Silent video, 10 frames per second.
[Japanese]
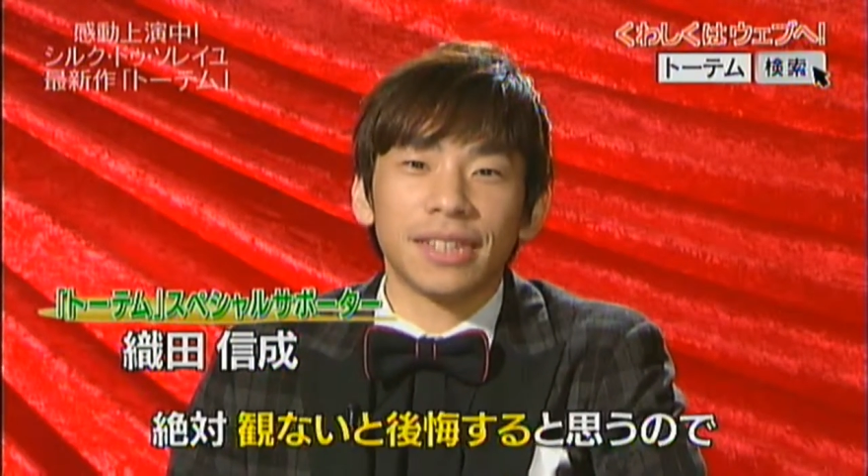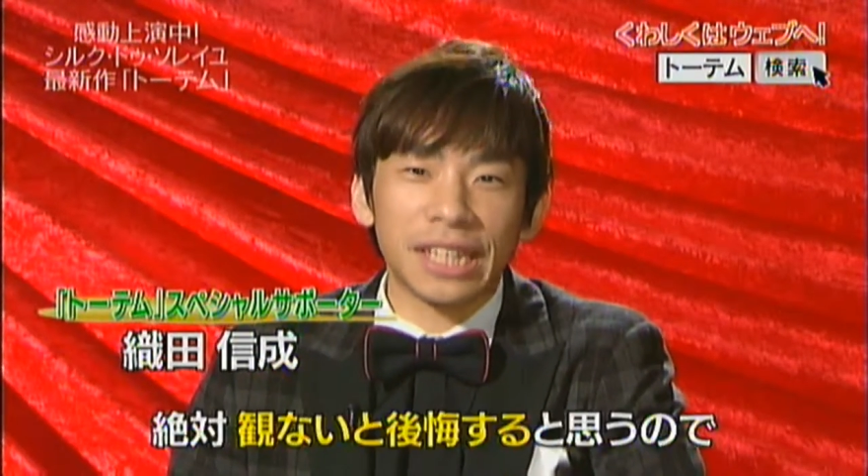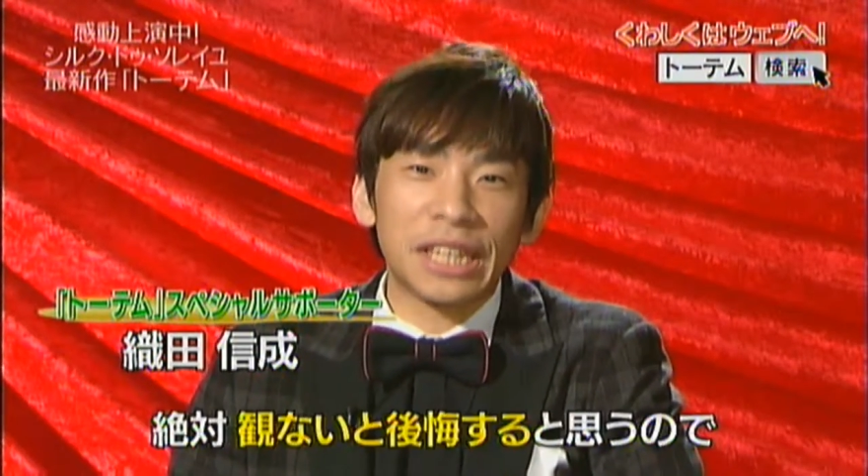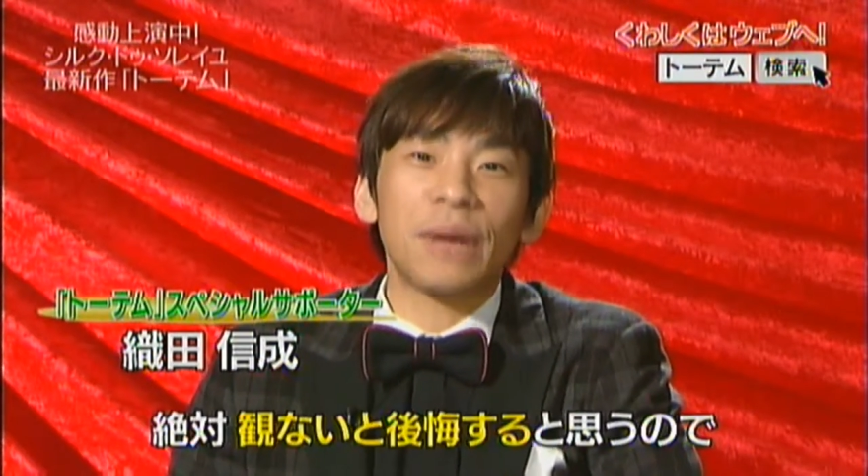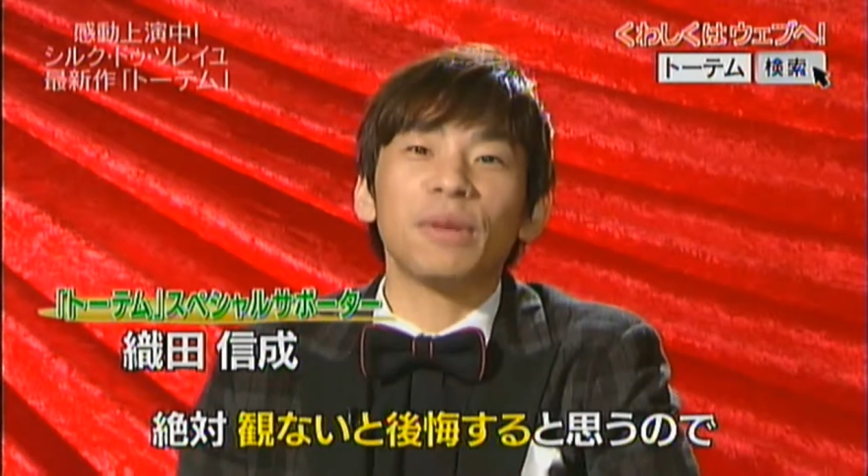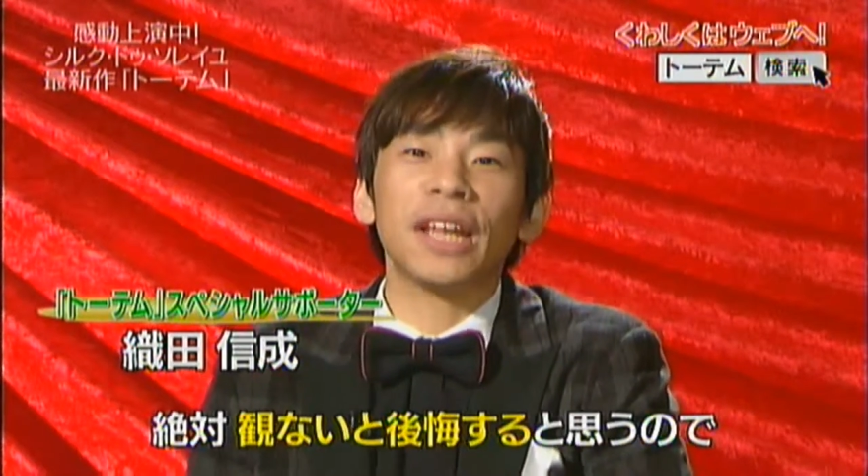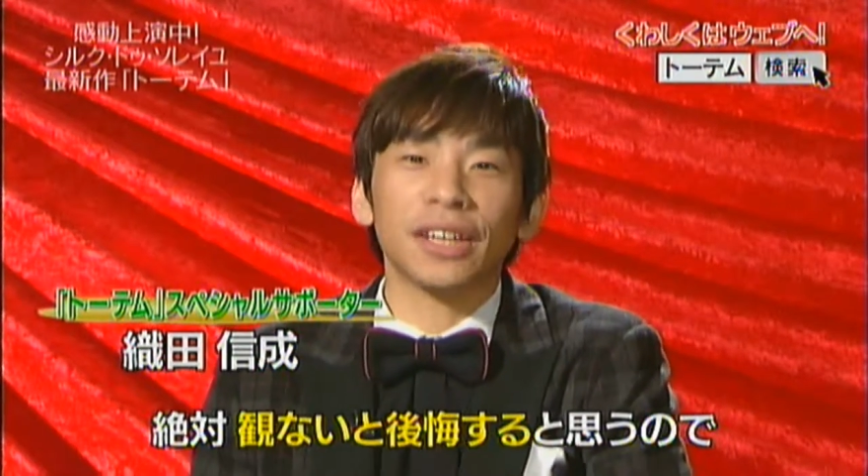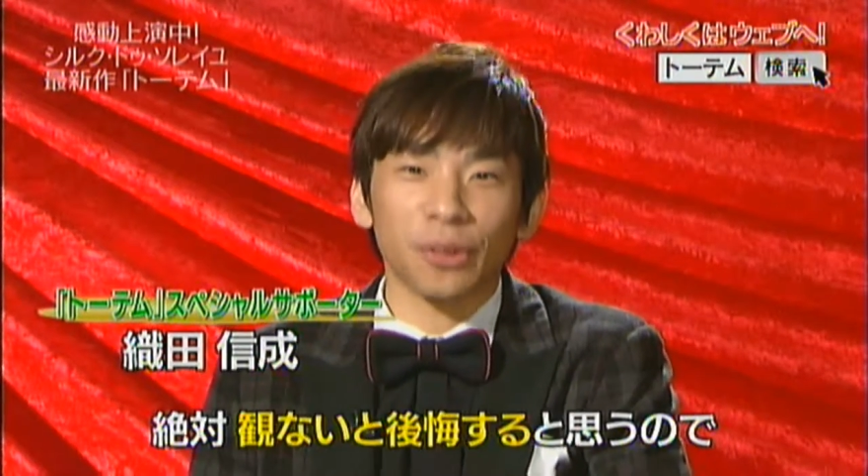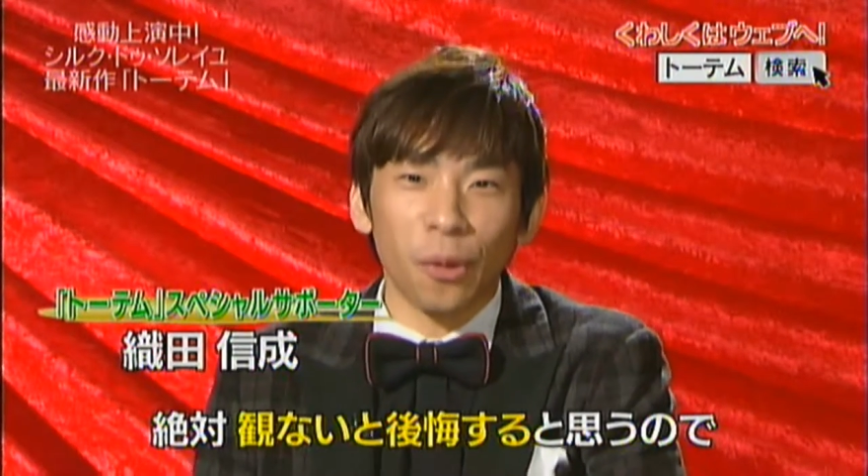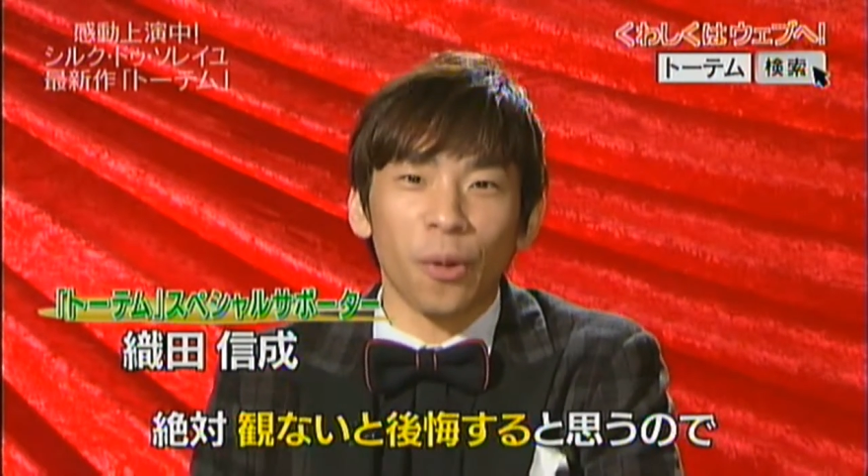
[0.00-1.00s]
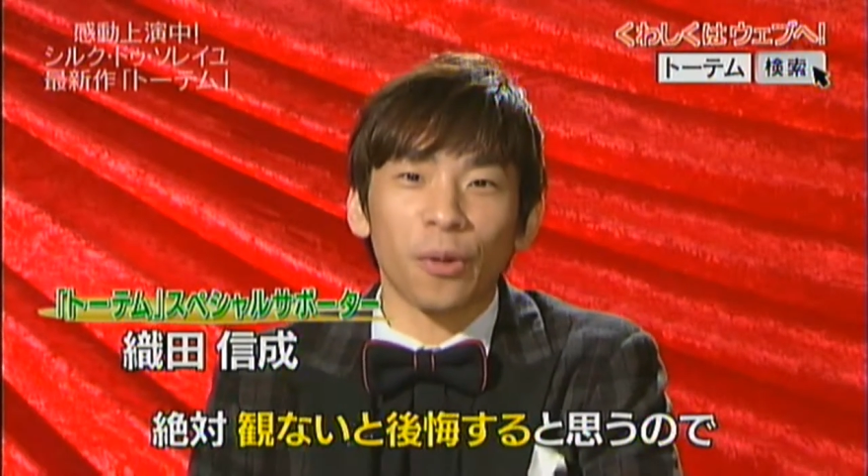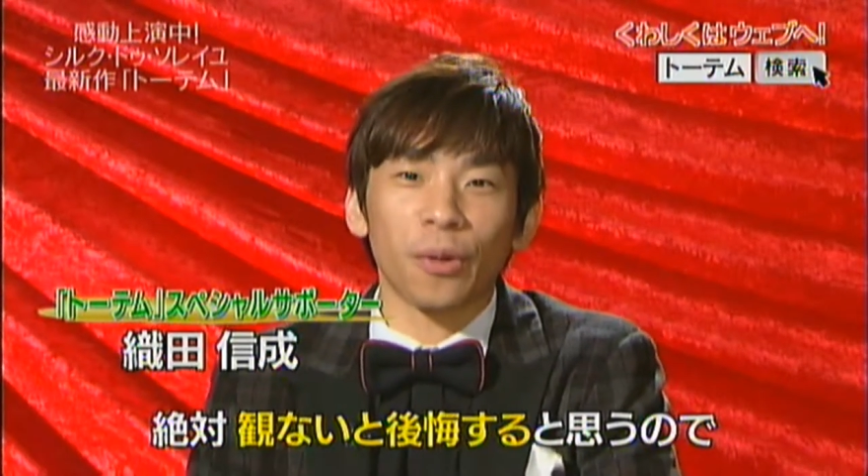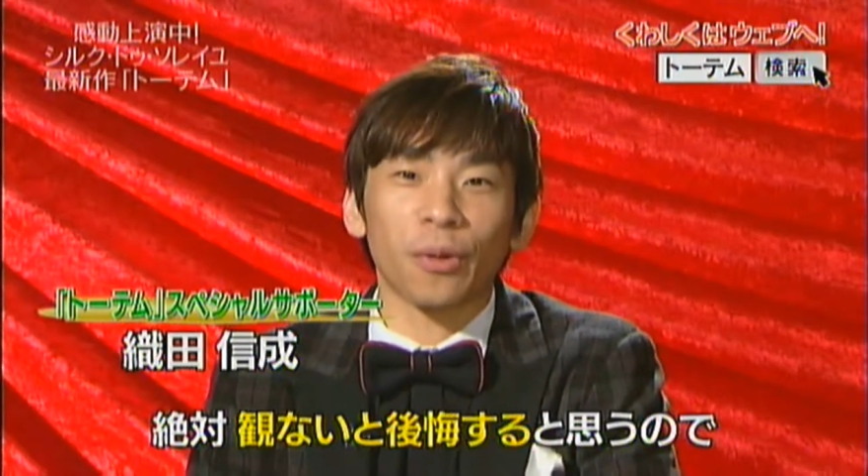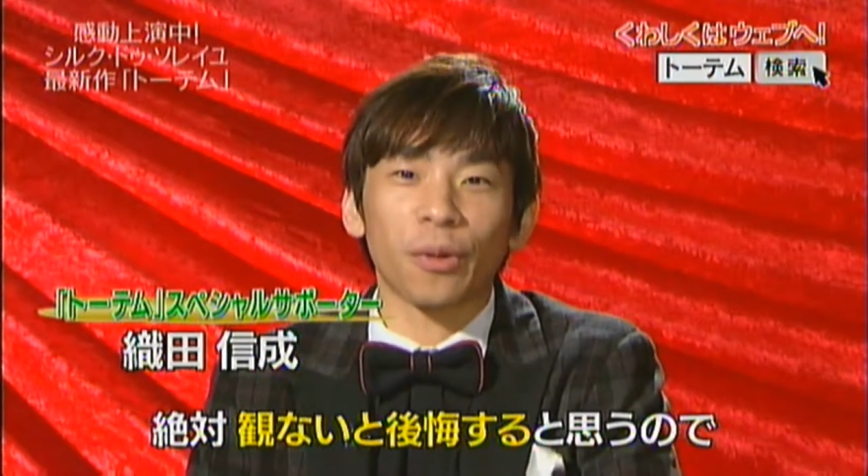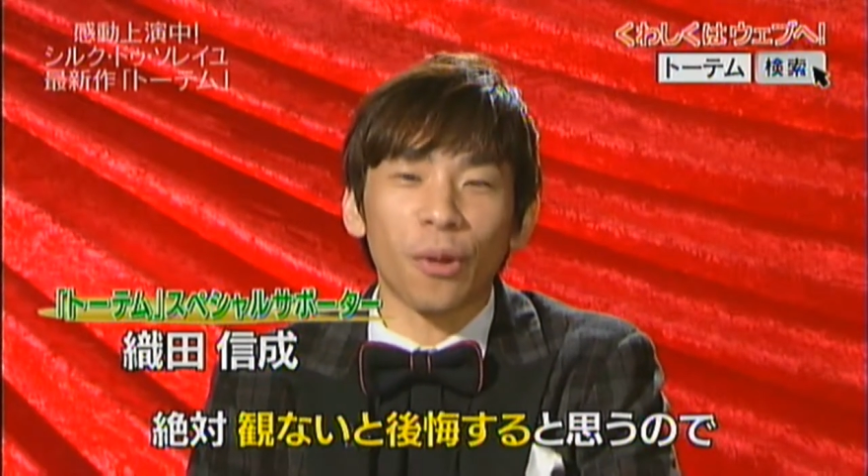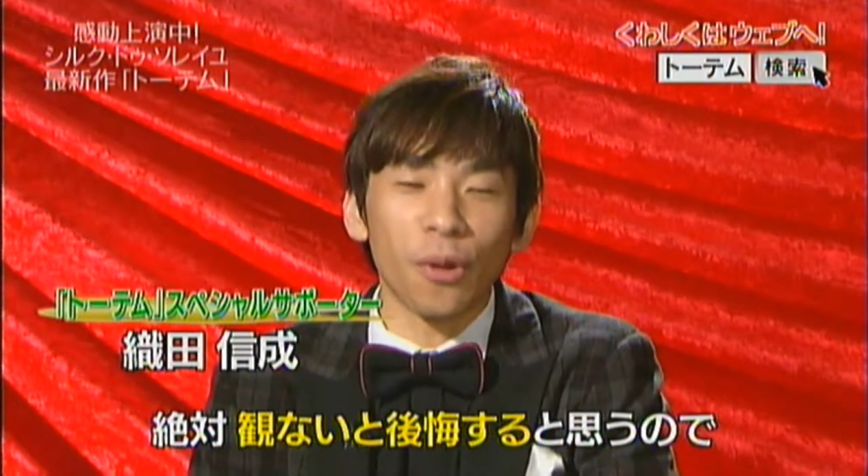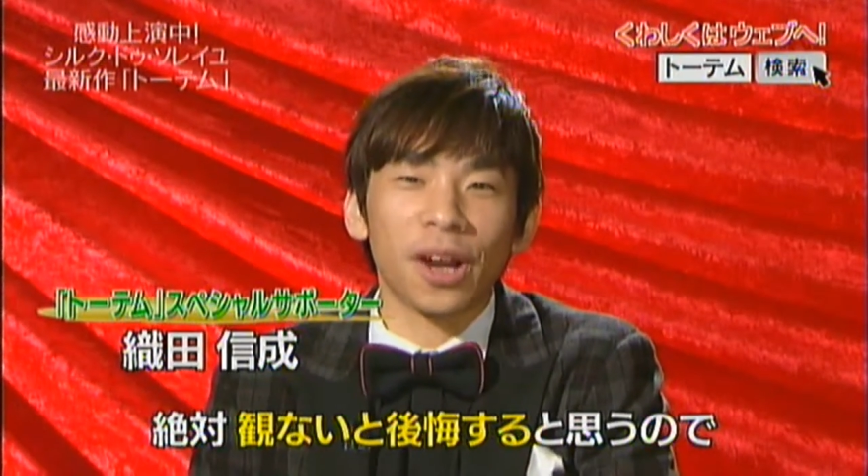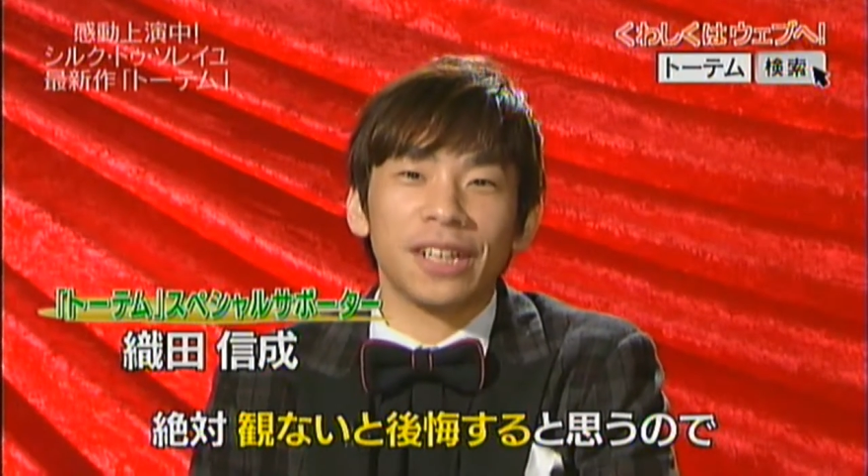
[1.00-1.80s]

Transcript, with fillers: 絶対見ないと後